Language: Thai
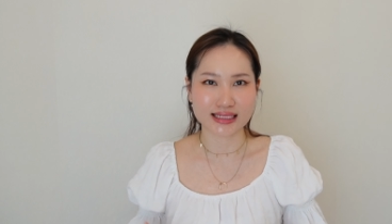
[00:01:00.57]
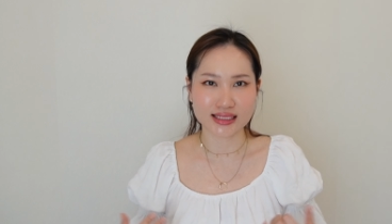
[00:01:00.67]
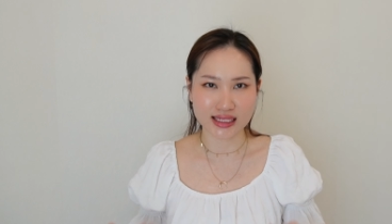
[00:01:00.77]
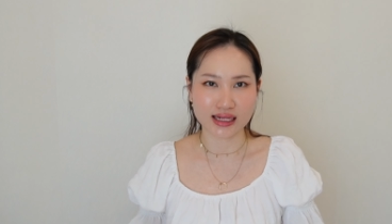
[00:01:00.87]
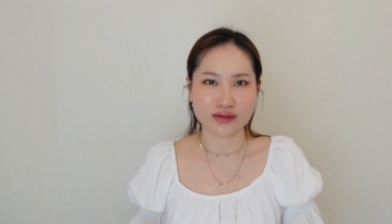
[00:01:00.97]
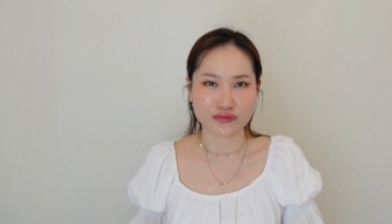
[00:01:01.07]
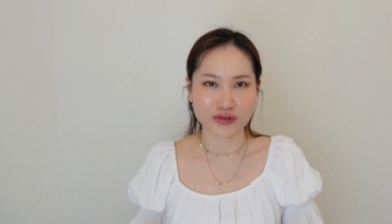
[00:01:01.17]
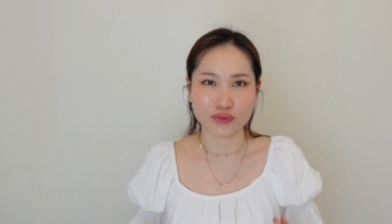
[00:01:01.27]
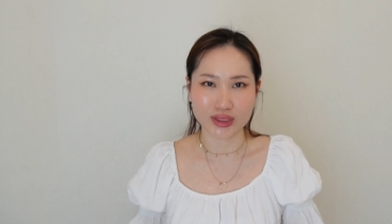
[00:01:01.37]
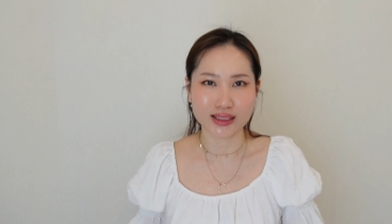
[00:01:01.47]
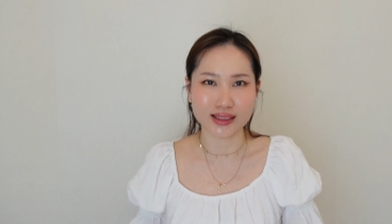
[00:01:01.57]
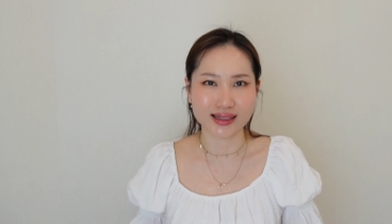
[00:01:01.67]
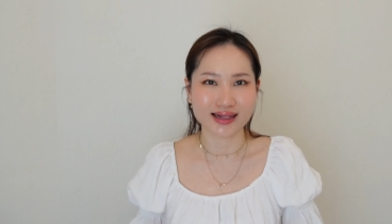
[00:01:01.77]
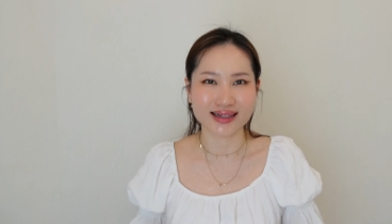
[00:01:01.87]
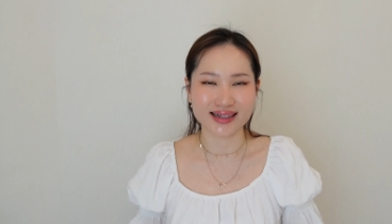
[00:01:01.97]
รฉีดฟิลเลอร์
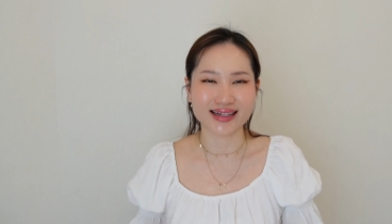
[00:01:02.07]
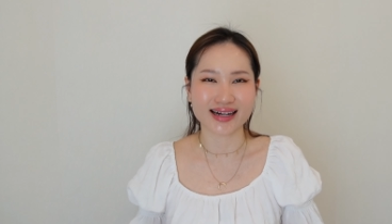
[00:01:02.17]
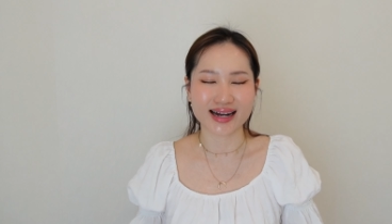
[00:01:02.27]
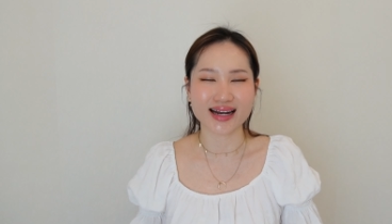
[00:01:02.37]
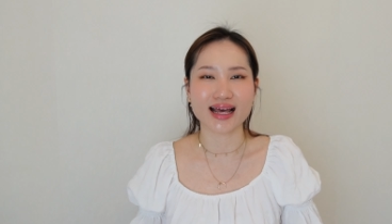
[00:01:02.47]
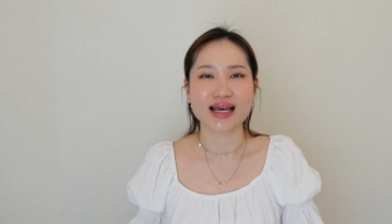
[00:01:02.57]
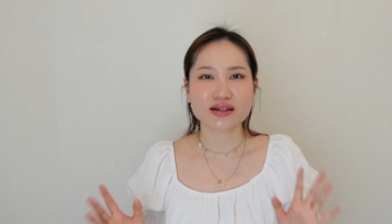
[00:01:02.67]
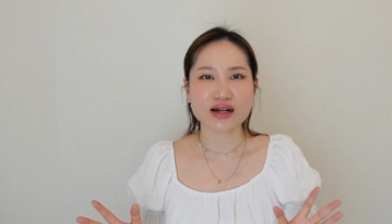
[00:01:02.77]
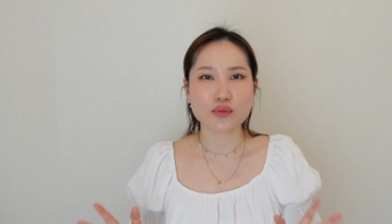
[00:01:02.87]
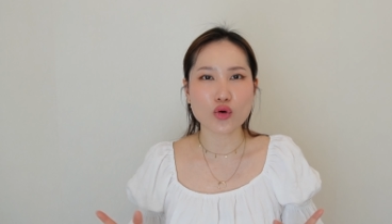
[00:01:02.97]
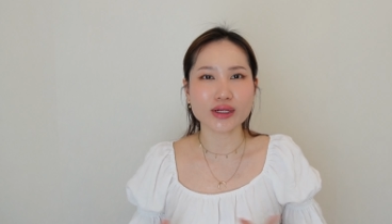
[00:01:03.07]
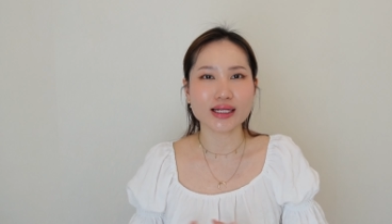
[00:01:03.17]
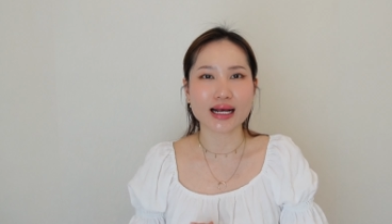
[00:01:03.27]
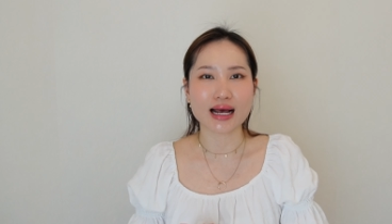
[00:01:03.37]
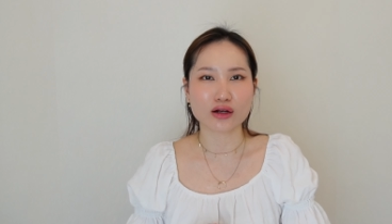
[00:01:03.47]
เออดังนั้นอะเรื่องพวก
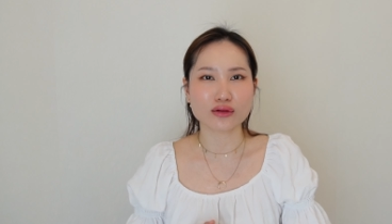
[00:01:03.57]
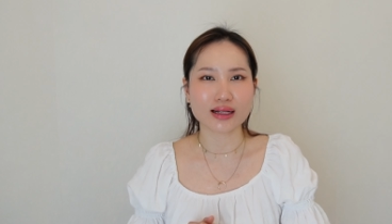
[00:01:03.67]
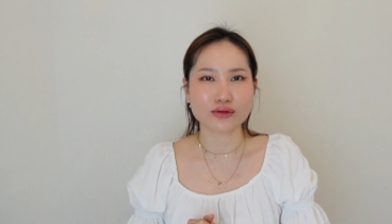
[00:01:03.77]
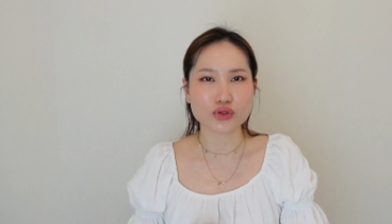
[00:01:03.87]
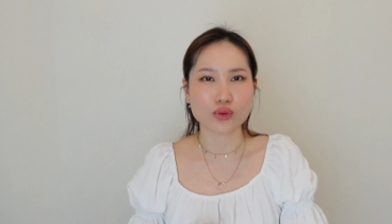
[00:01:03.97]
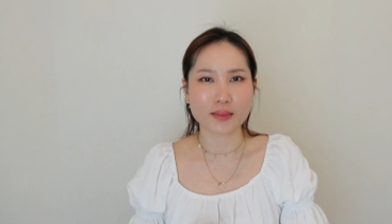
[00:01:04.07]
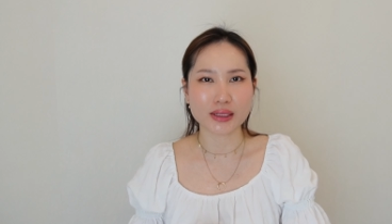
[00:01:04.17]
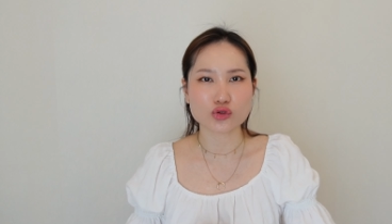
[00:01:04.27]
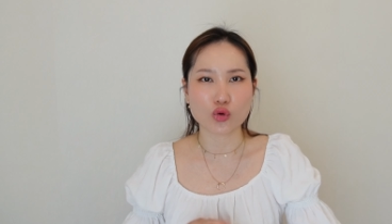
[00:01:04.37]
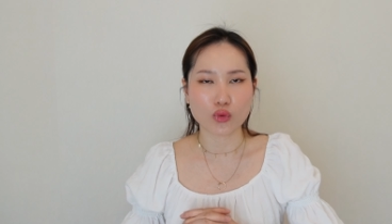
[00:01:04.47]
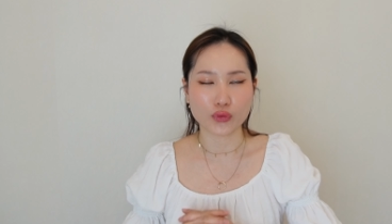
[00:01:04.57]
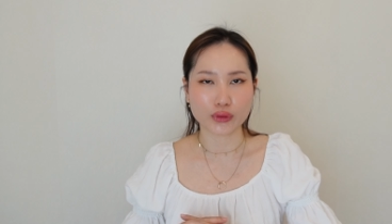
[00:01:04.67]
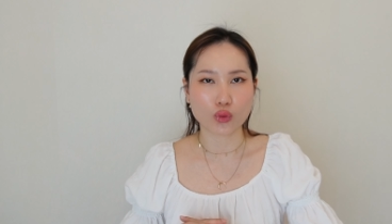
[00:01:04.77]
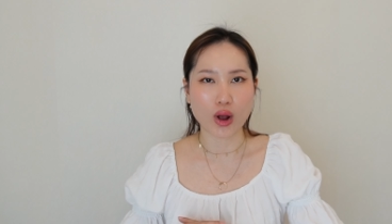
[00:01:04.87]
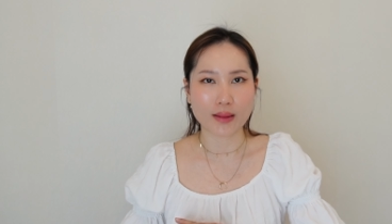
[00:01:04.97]
นี้นะคะก็ตามรู้สึกว่ามันส่งผล
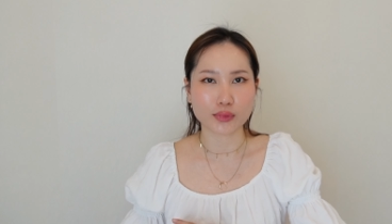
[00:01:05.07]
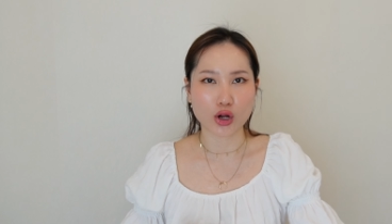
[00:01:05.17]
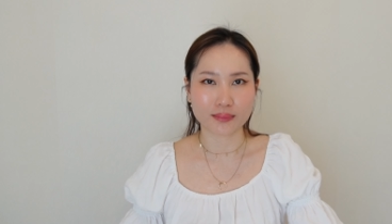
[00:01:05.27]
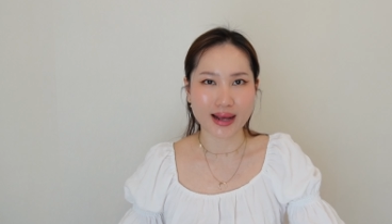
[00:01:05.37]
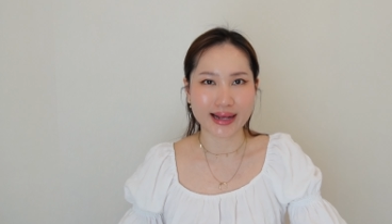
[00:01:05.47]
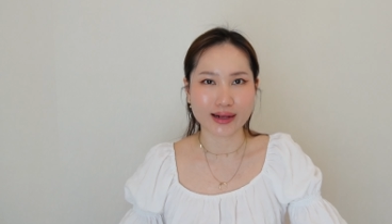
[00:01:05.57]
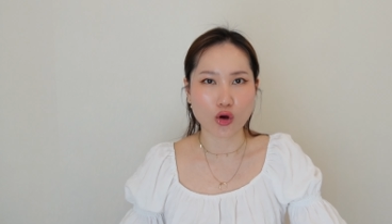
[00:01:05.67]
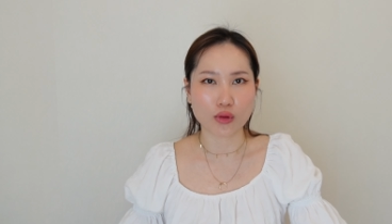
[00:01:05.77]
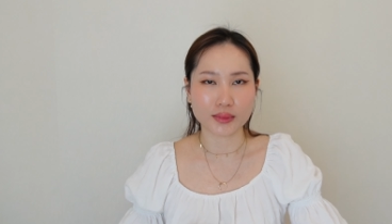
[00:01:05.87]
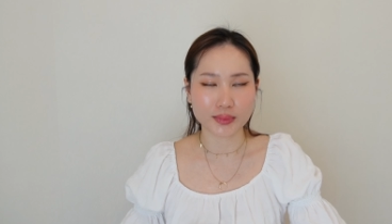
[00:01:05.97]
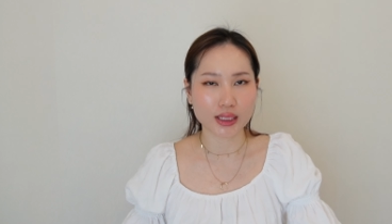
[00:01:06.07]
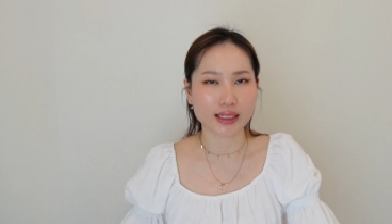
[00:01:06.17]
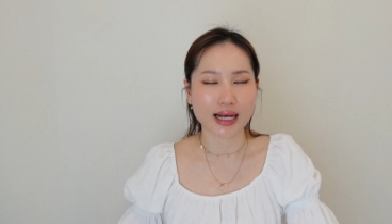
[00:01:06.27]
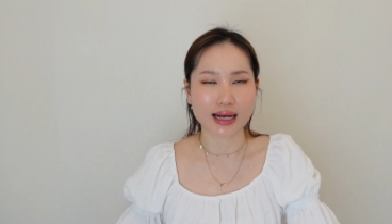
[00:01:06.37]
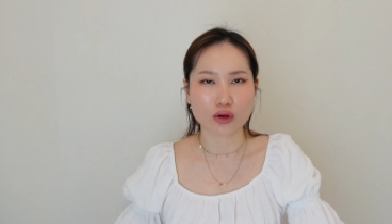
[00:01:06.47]
ต่อความปลอดภัยของเพื่อน
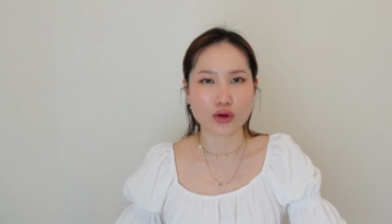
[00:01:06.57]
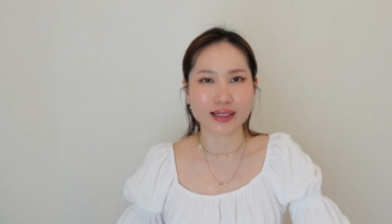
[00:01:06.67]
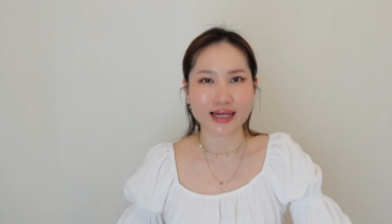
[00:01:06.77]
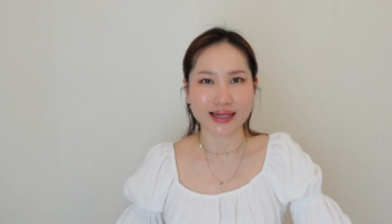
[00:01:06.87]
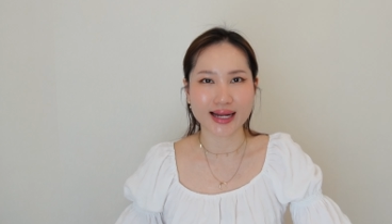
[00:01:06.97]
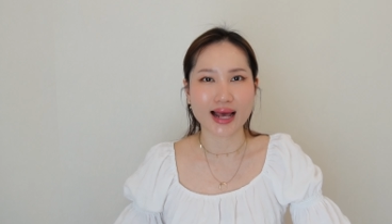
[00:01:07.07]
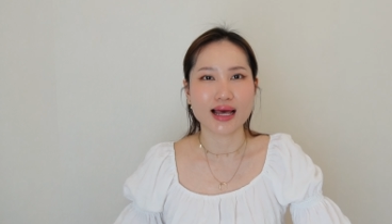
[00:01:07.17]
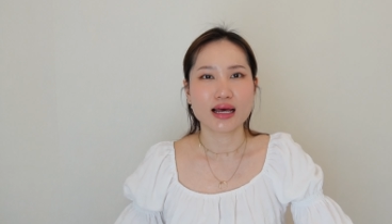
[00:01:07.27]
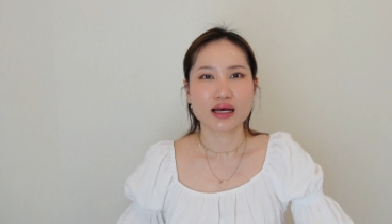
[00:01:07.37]
นะคะก็ดังนั้นเนี่ย